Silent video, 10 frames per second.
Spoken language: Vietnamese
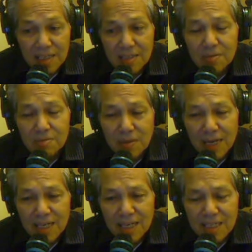cũng
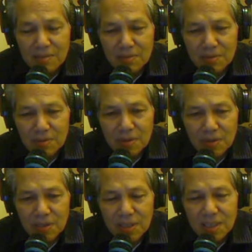may là trong chúng
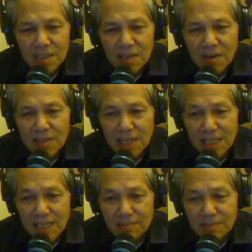tôi có những
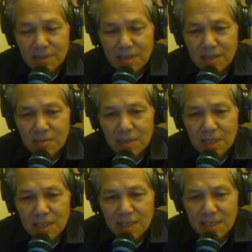anh em cựu quân nhân